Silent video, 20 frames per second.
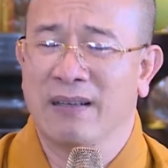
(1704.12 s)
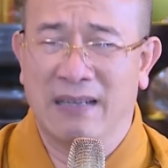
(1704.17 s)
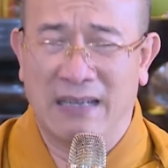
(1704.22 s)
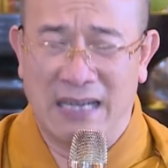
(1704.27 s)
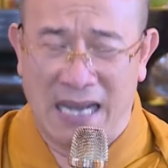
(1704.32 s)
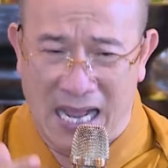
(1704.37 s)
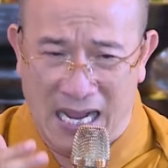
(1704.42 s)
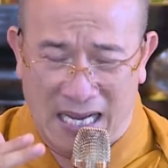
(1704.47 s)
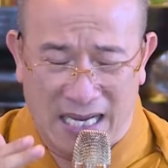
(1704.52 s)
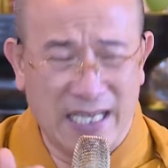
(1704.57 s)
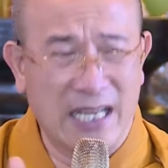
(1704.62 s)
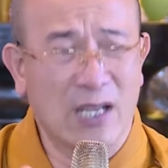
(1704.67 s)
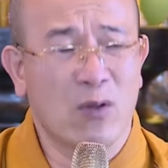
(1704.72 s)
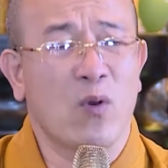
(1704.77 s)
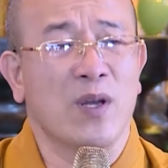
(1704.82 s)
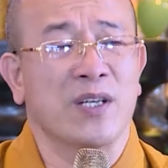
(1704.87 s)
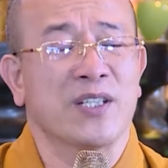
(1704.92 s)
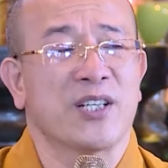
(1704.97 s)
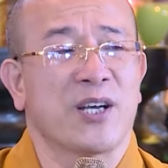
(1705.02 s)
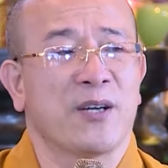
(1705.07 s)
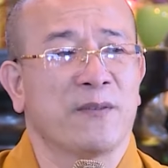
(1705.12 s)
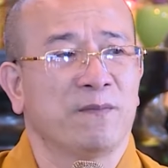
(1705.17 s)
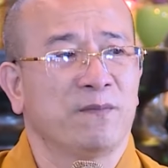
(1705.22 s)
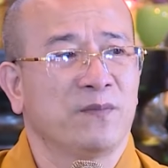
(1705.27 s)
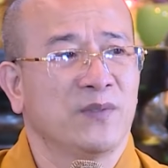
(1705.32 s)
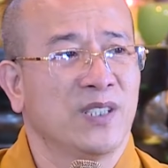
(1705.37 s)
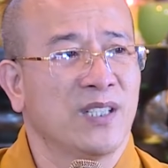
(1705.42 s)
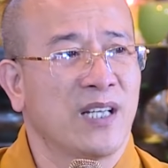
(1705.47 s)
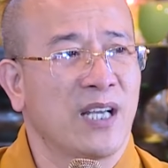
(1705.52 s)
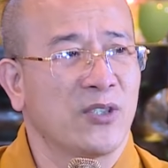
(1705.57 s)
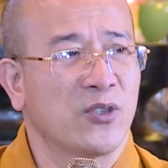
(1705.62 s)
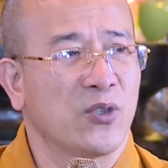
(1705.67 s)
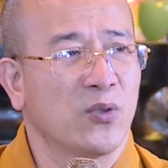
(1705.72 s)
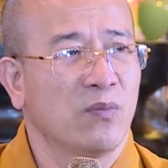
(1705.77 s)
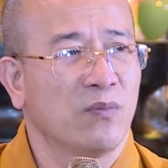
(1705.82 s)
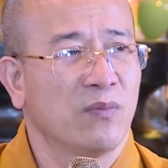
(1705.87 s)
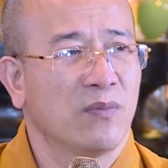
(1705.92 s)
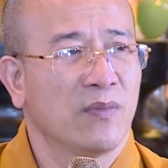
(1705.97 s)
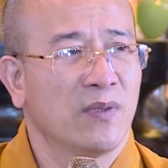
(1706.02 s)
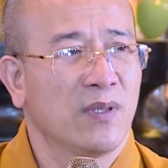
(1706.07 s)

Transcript: là cái đấy quan trọng thưa đại chúng